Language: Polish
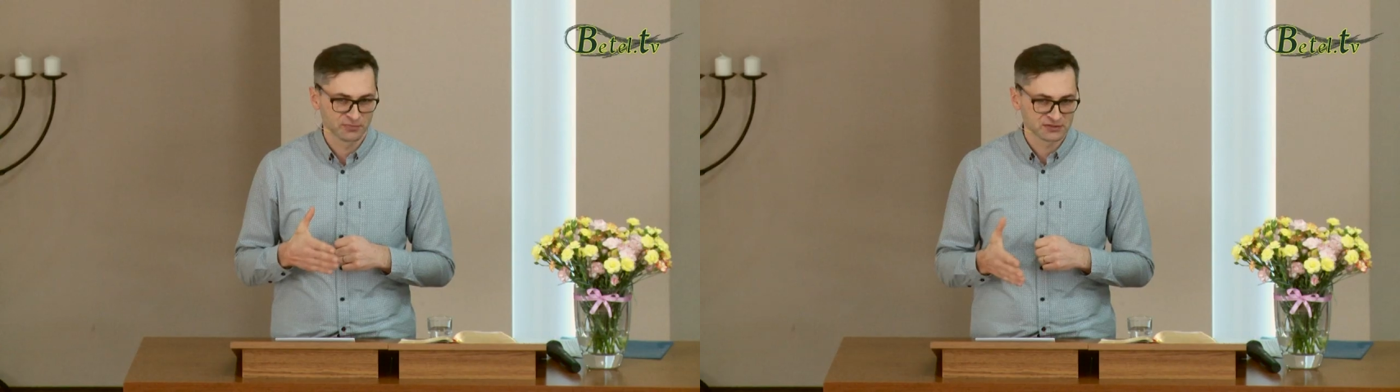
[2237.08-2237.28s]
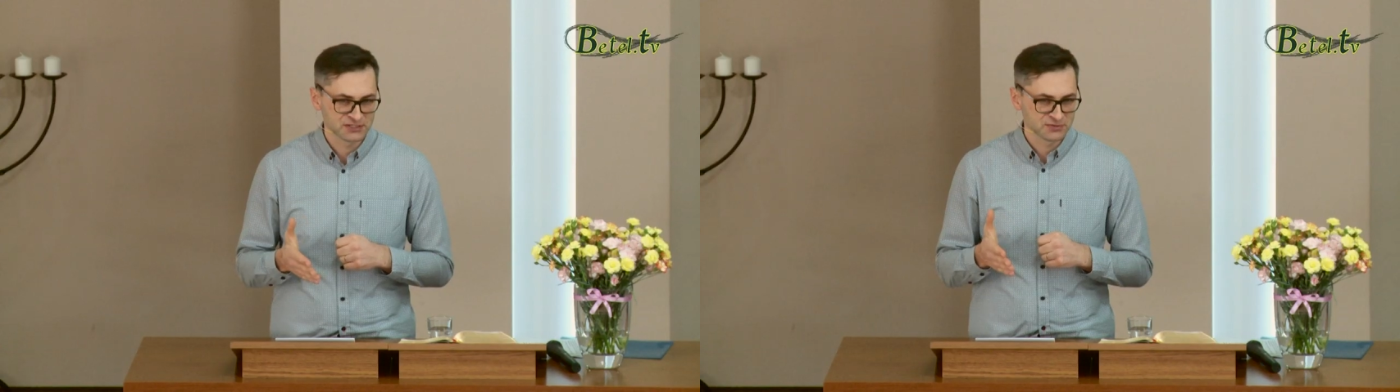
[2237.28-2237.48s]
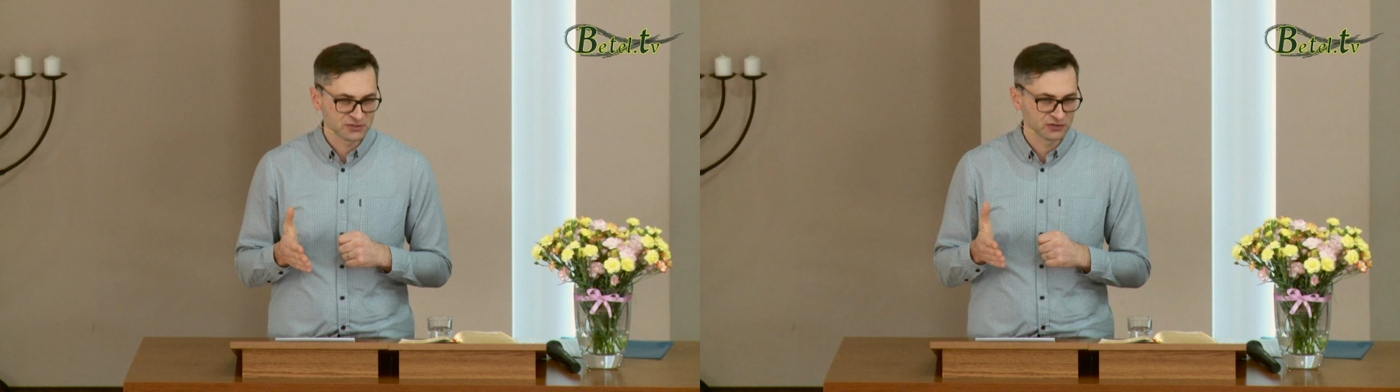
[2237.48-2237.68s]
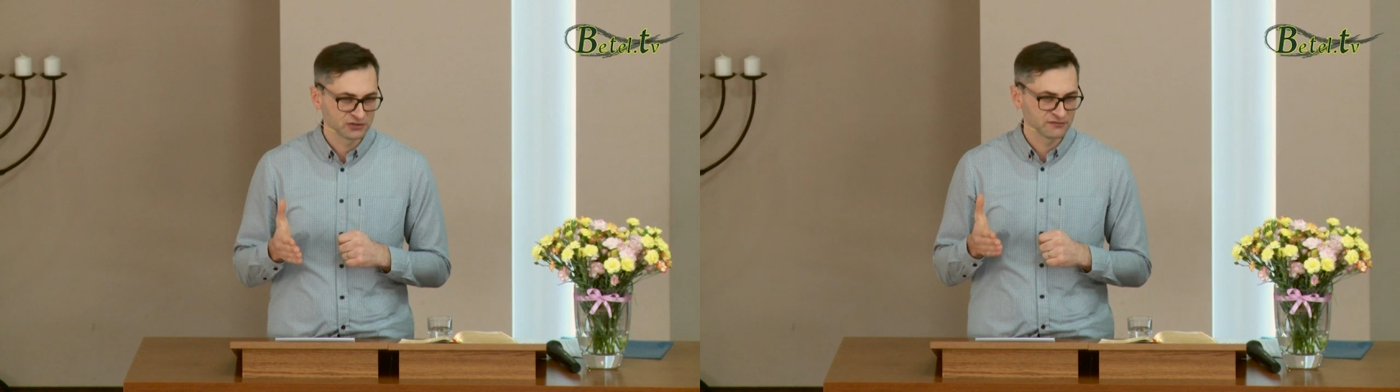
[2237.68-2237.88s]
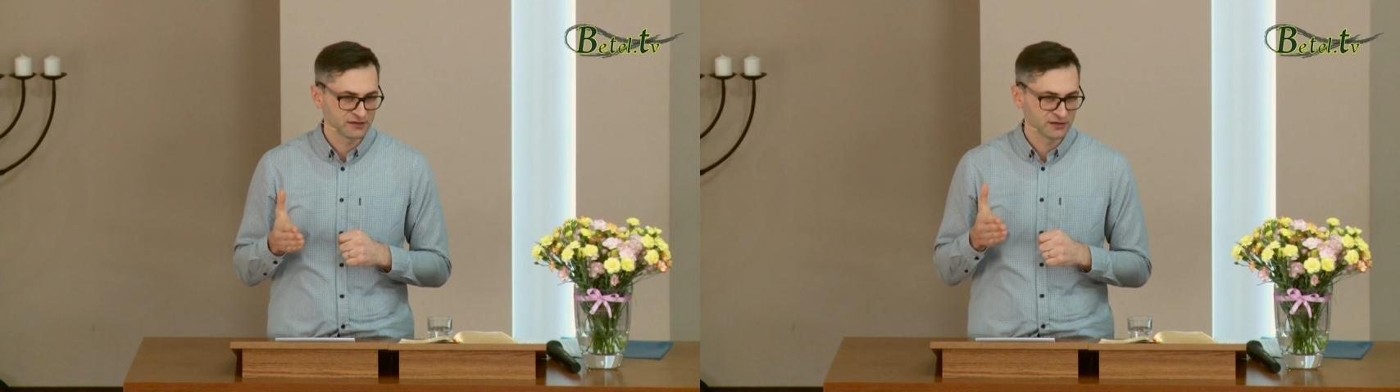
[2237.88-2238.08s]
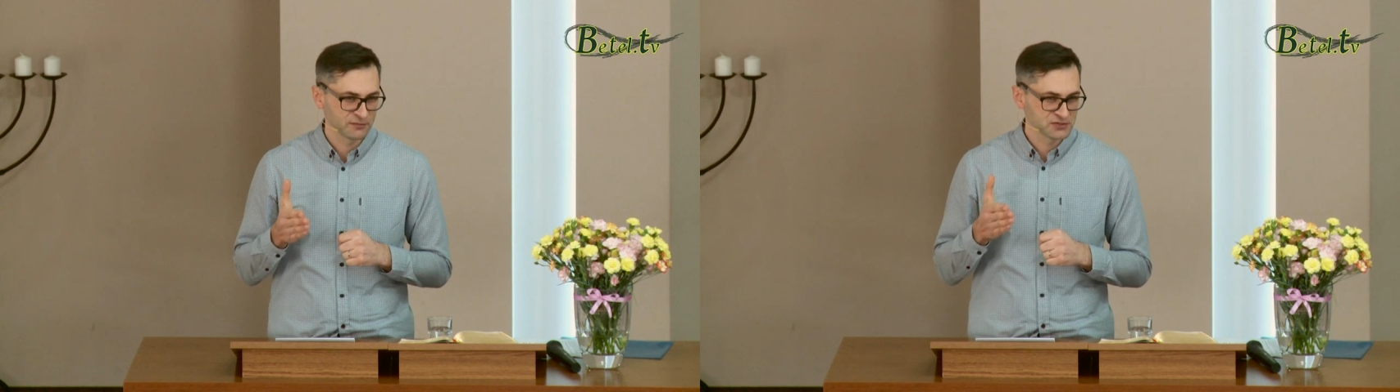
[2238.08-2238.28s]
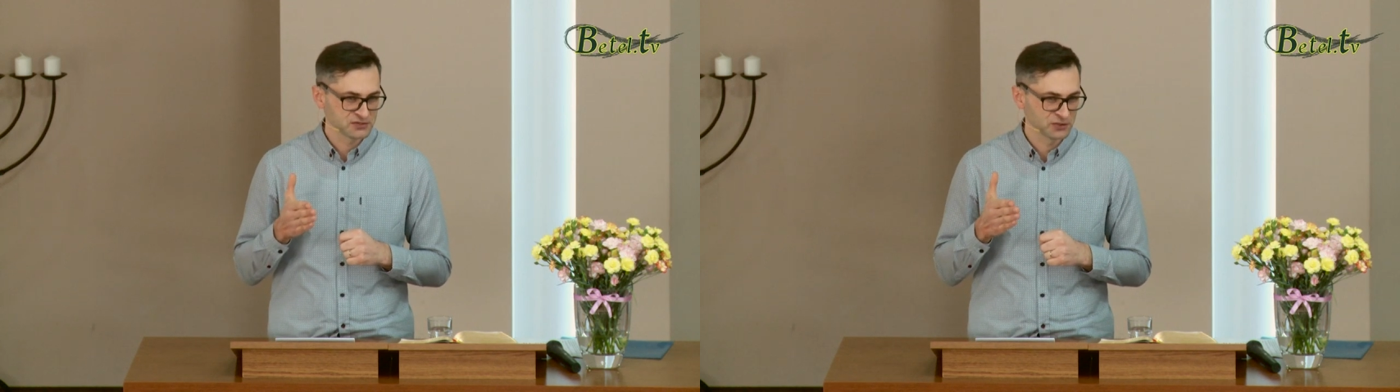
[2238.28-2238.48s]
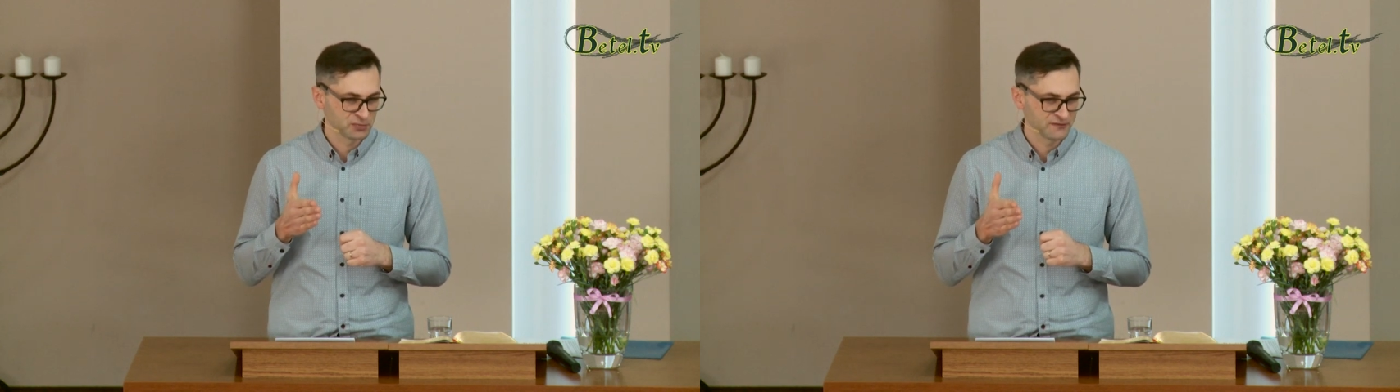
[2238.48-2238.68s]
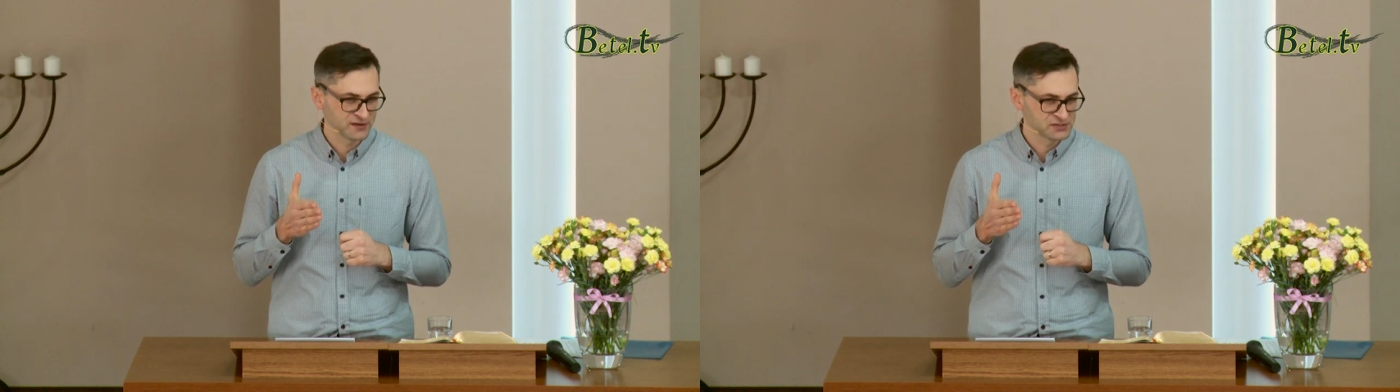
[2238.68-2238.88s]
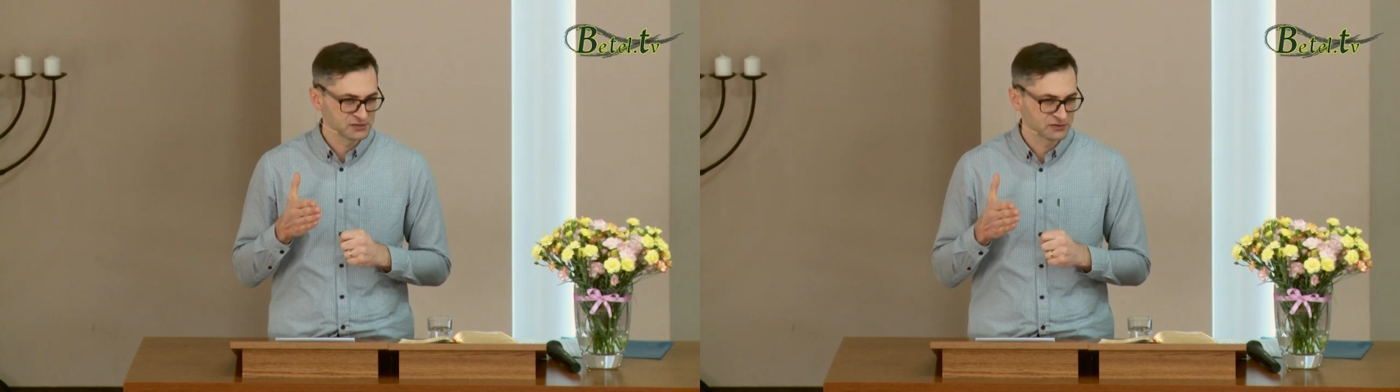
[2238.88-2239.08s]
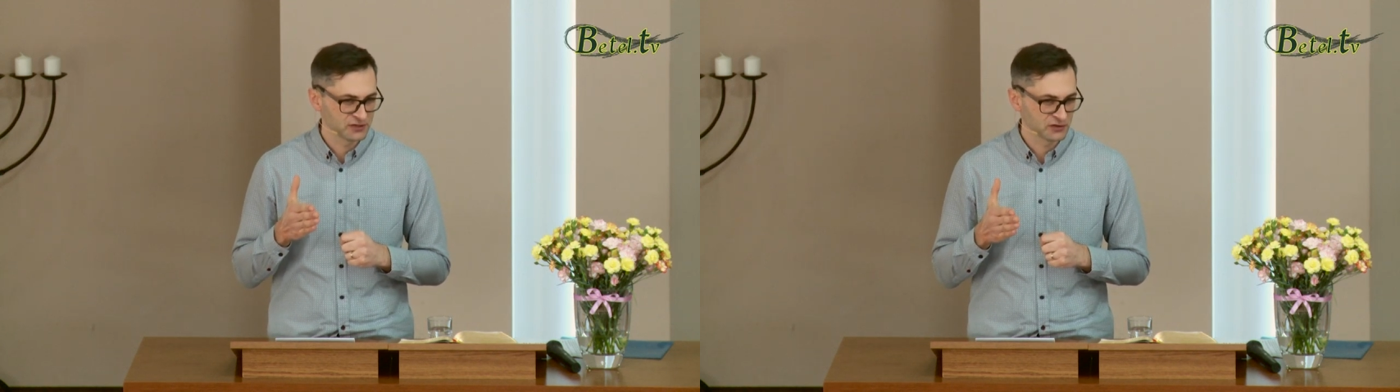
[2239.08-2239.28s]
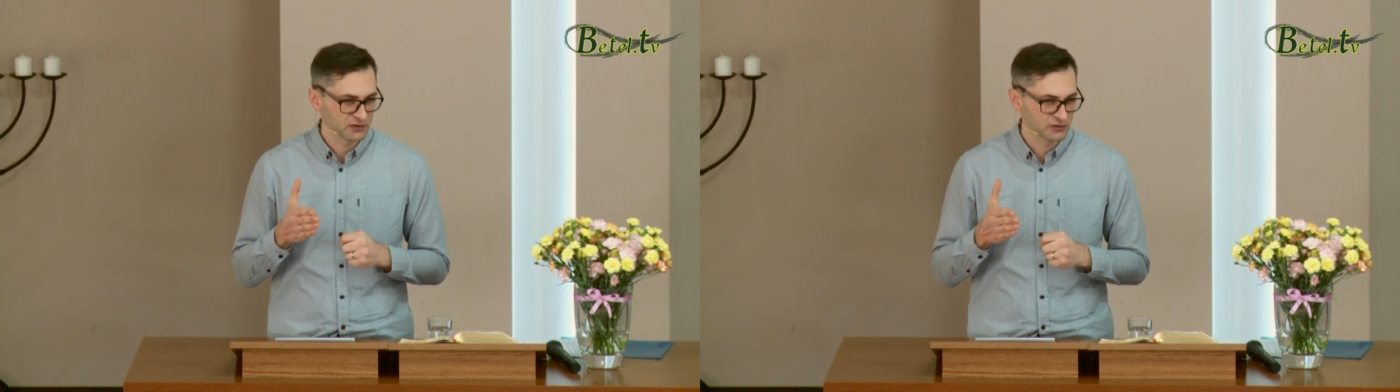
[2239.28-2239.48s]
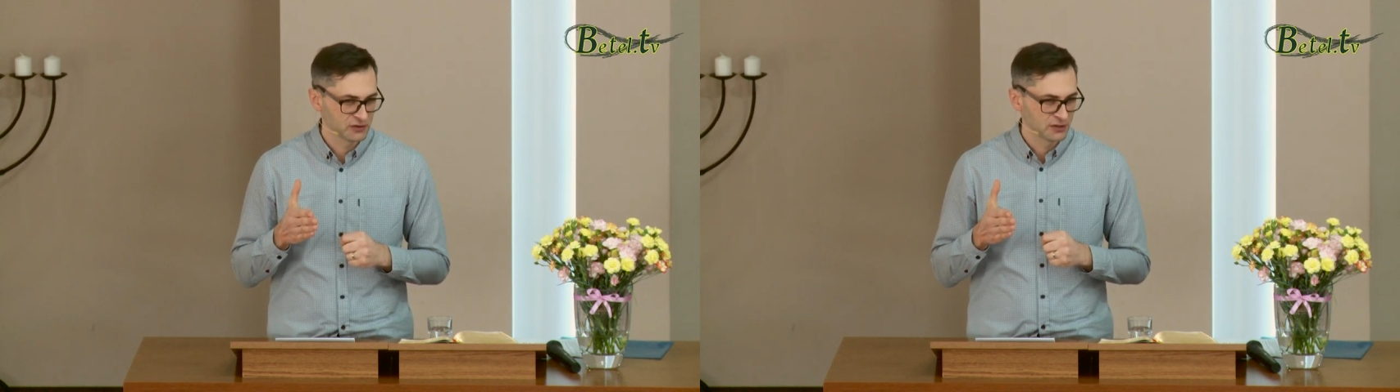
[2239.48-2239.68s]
proces przygotowania może doprowadzić do tego,